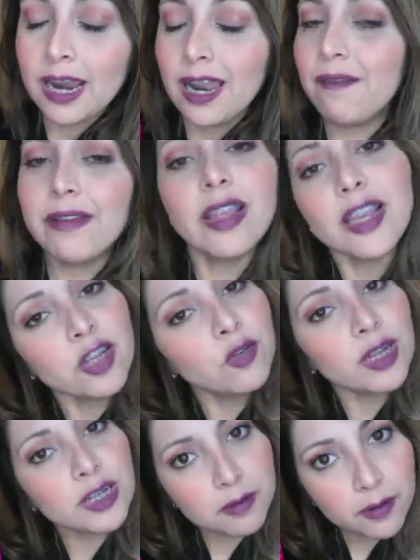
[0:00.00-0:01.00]
La verdad es que
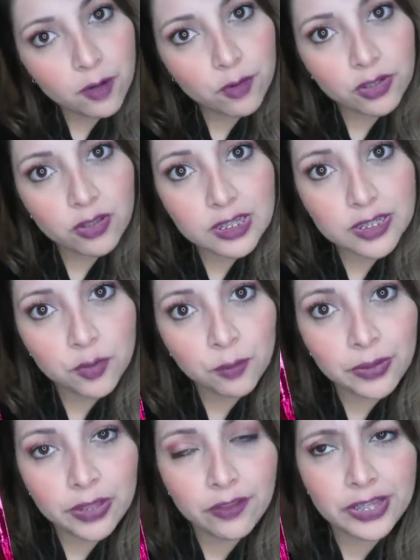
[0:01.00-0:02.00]
nunca se me había ocurrido hacer
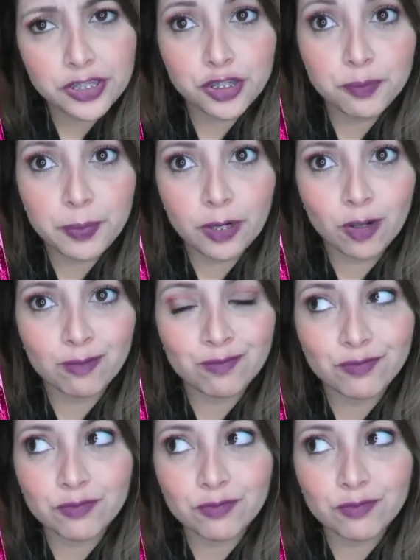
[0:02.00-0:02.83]
un video de estos, pero